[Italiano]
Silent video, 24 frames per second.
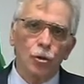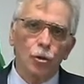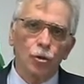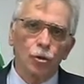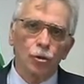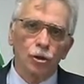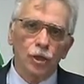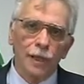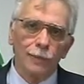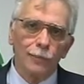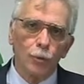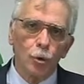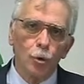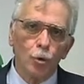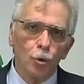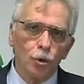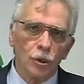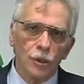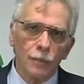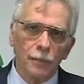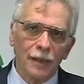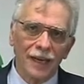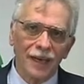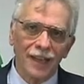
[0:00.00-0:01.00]

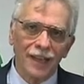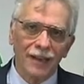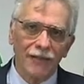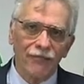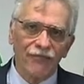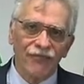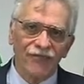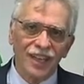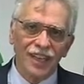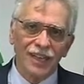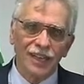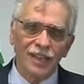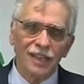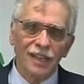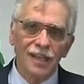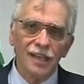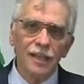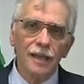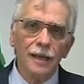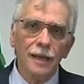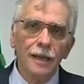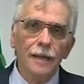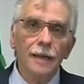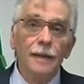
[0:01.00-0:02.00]
contributi per gli
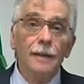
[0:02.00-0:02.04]
affitti